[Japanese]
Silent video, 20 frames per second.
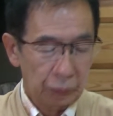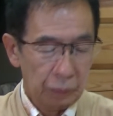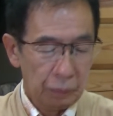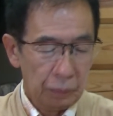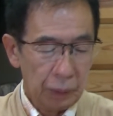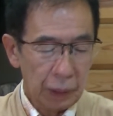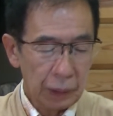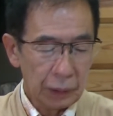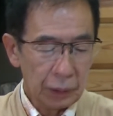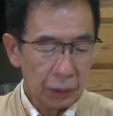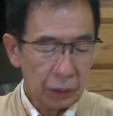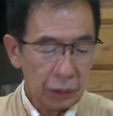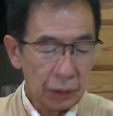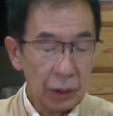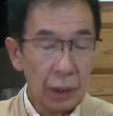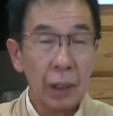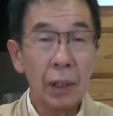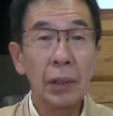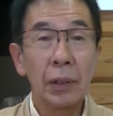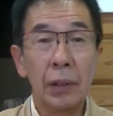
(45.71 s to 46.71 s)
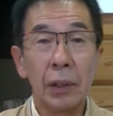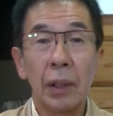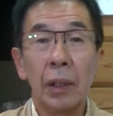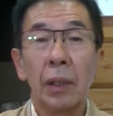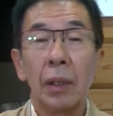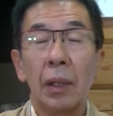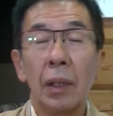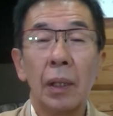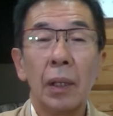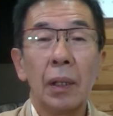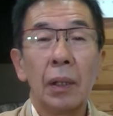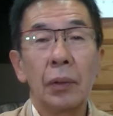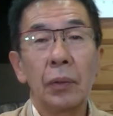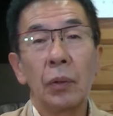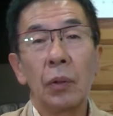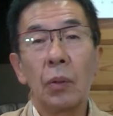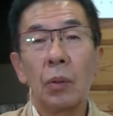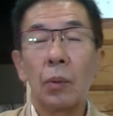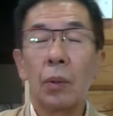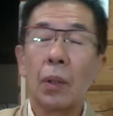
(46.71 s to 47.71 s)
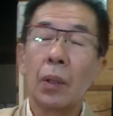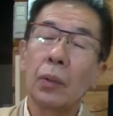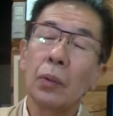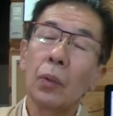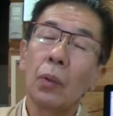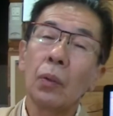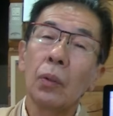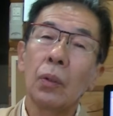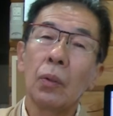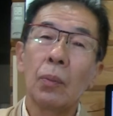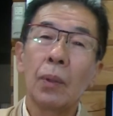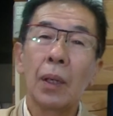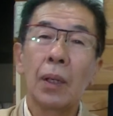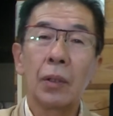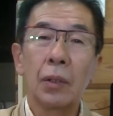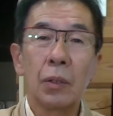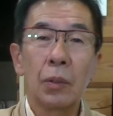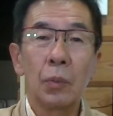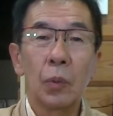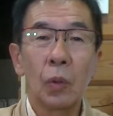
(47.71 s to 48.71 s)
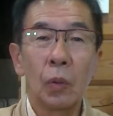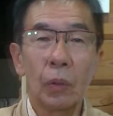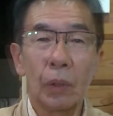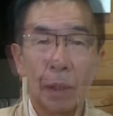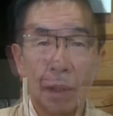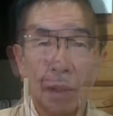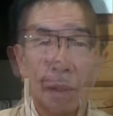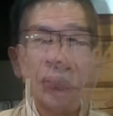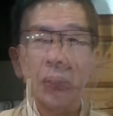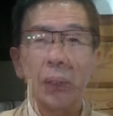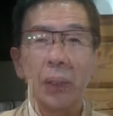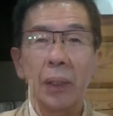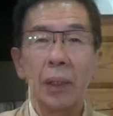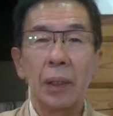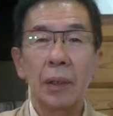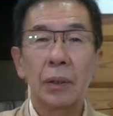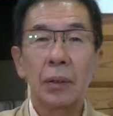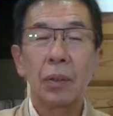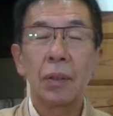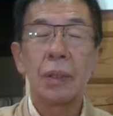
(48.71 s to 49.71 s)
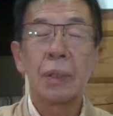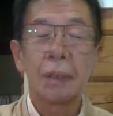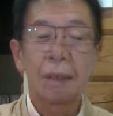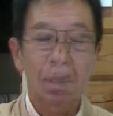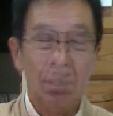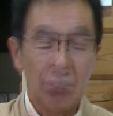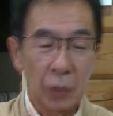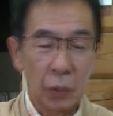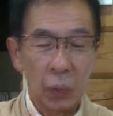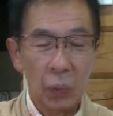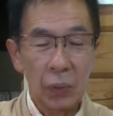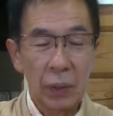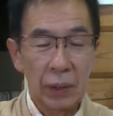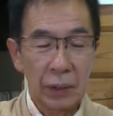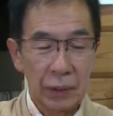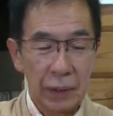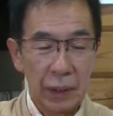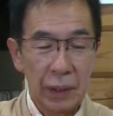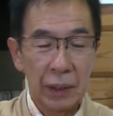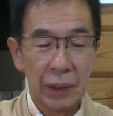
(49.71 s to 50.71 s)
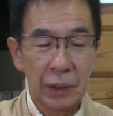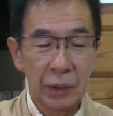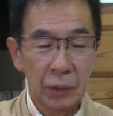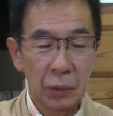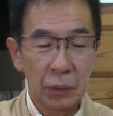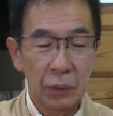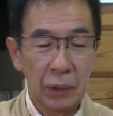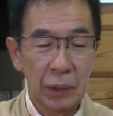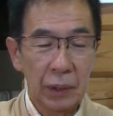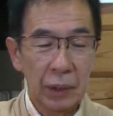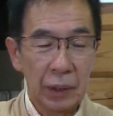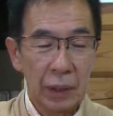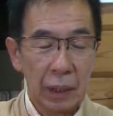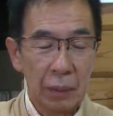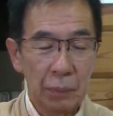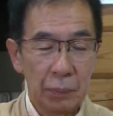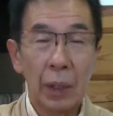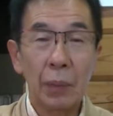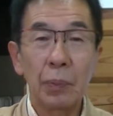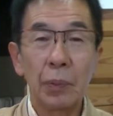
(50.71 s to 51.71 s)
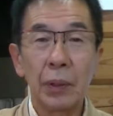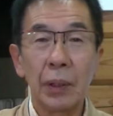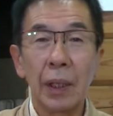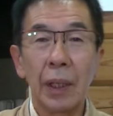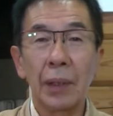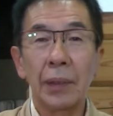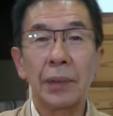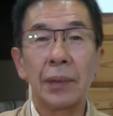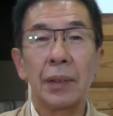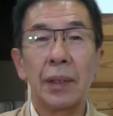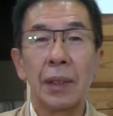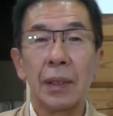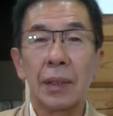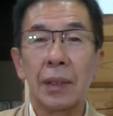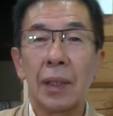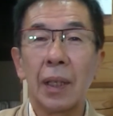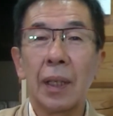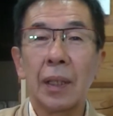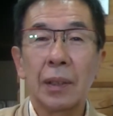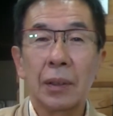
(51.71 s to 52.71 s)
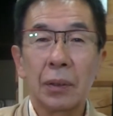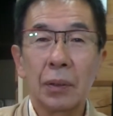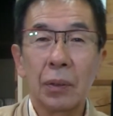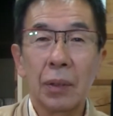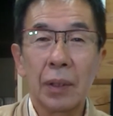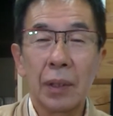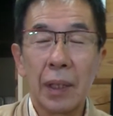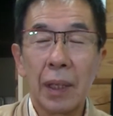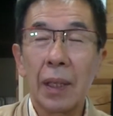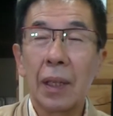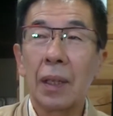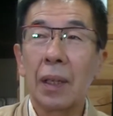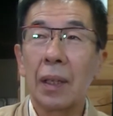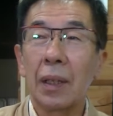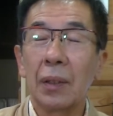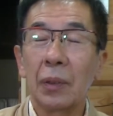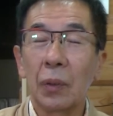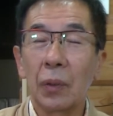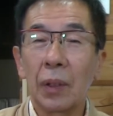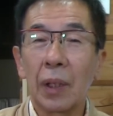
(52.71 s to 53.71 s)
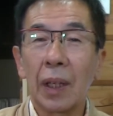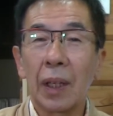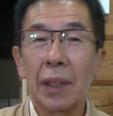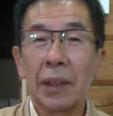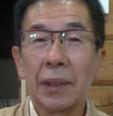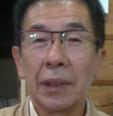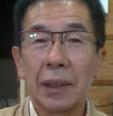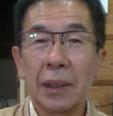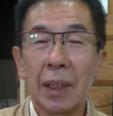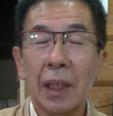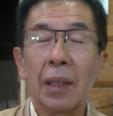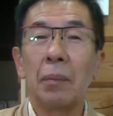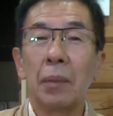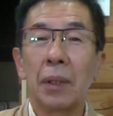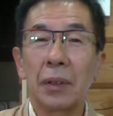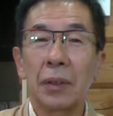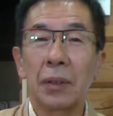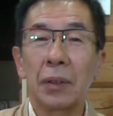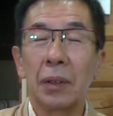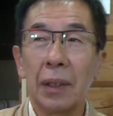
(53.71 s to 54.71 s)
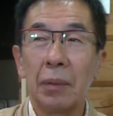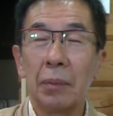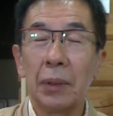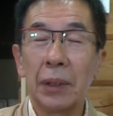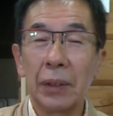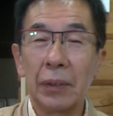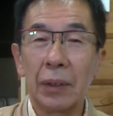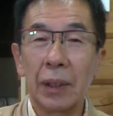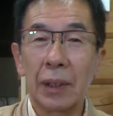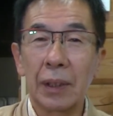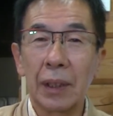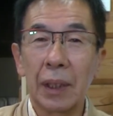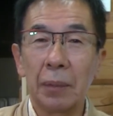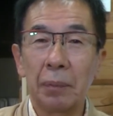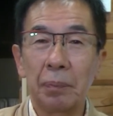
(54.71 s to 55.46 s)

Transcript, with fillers: バーチャルリアリティ、えー、と呼ばれているものです、えー、それでですねこのですね非常にいいアプリがあってですねそれで、えー、どんな感じかまず、えー、見てください